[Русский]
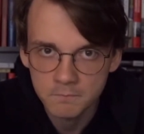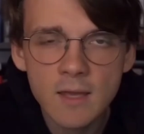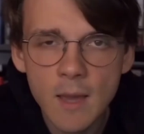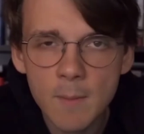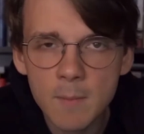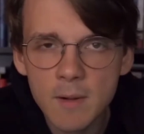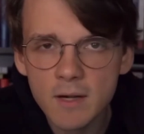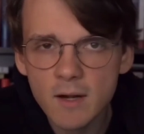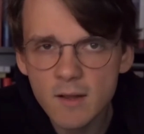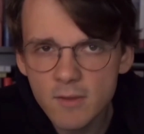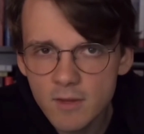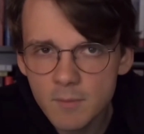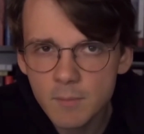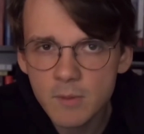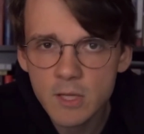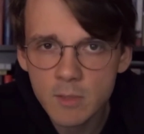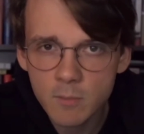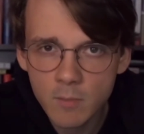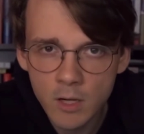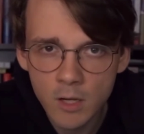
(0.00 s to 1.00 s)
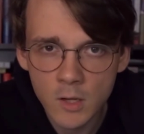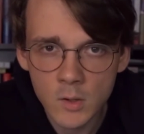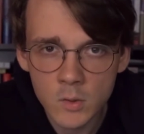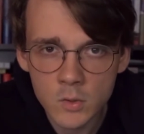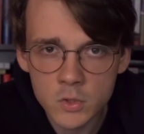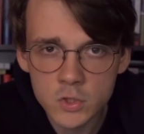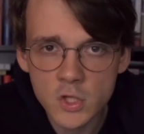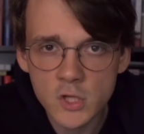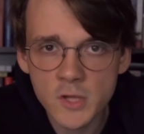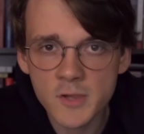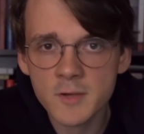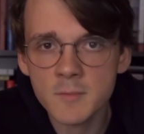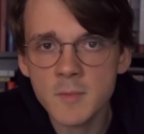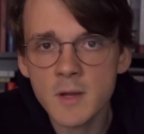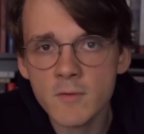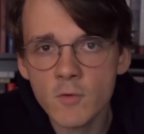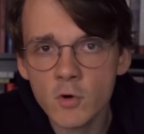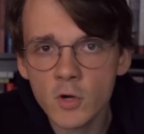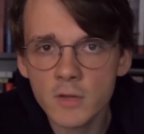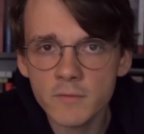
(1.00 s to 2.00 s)
Я прекрасно понимаю, что из-за
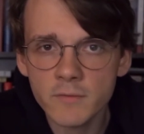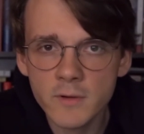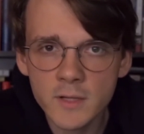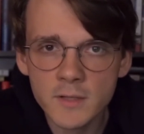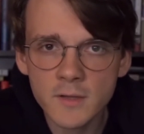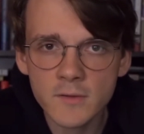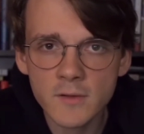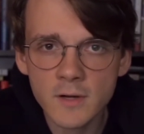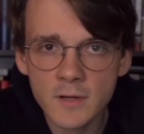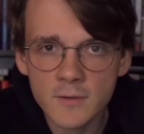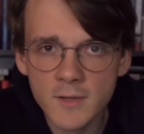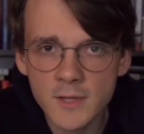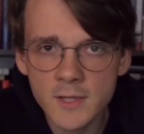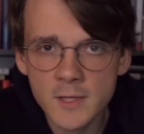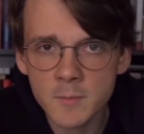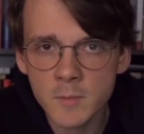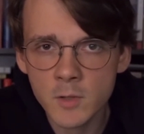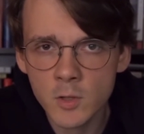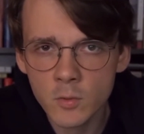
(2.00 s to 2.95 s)
моего конфликта с Александром